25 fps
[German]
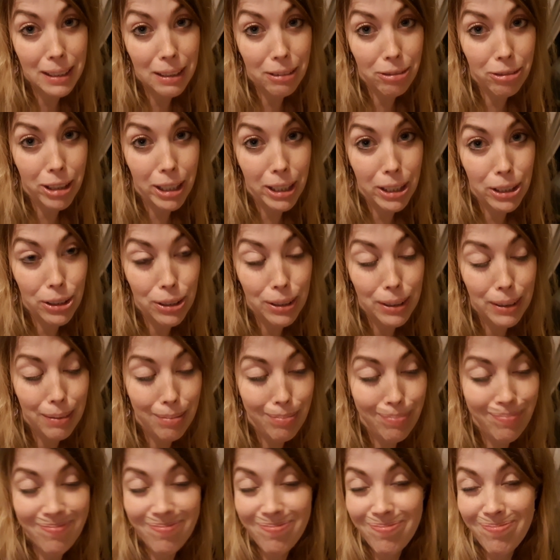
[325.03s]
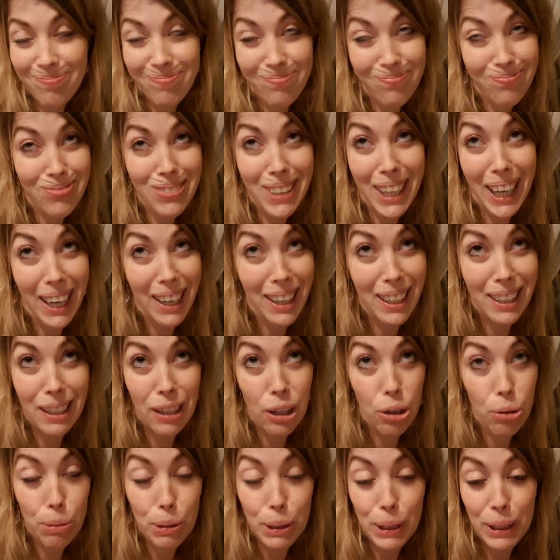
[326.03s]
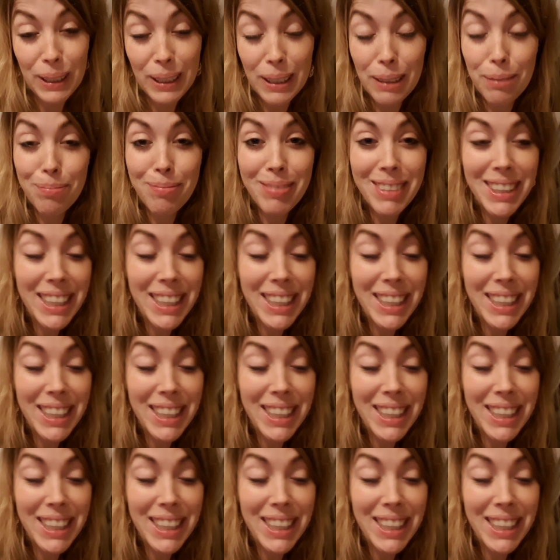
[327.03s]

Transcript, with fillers: die falsch sind, daran glaube ich nicht.